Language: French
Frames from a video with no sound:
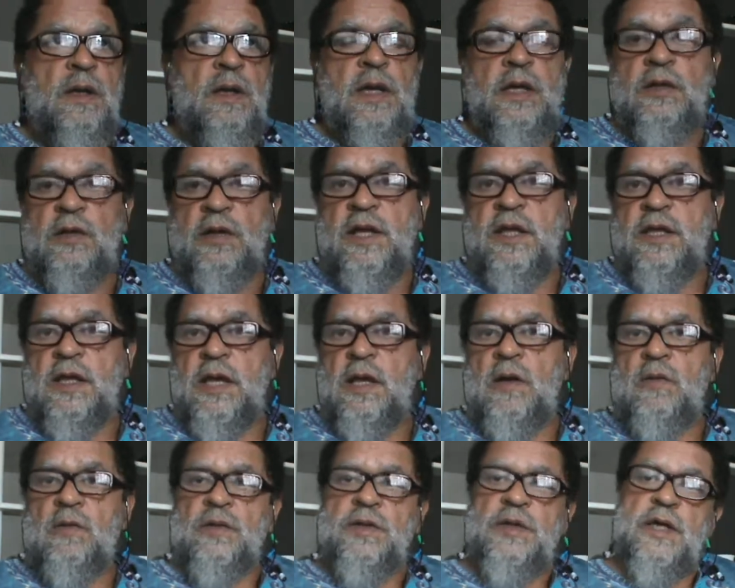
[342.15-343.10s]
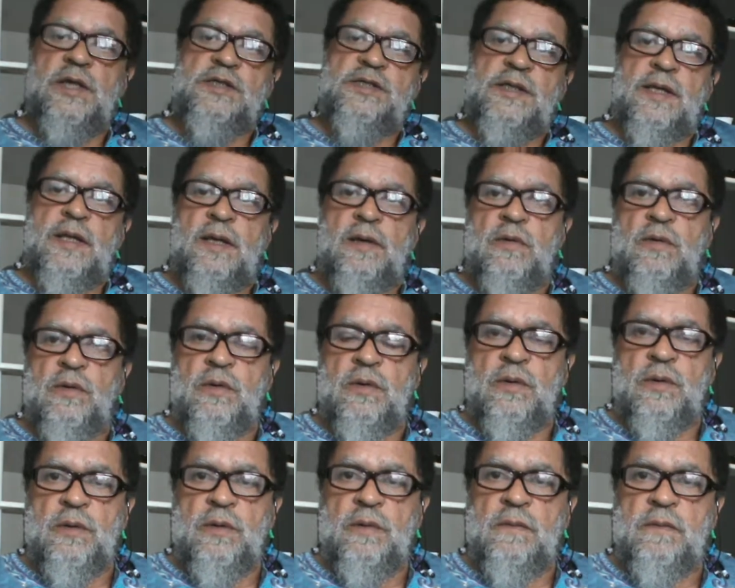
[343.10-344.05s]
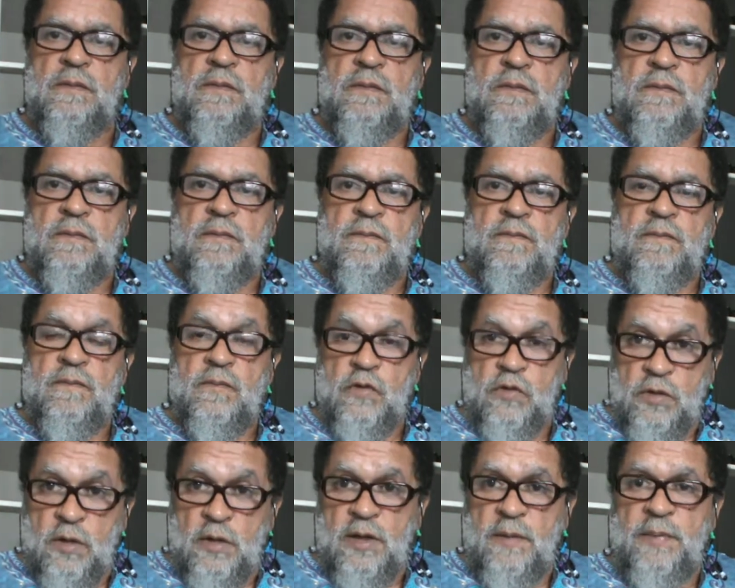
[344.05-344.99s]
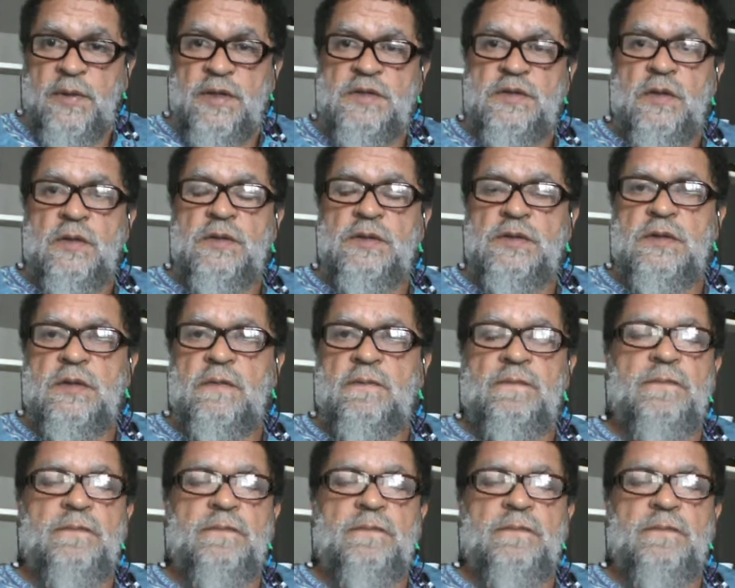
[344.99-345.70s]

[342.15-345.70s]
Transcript: et dans laquelle on y installe, euh, dans la présence,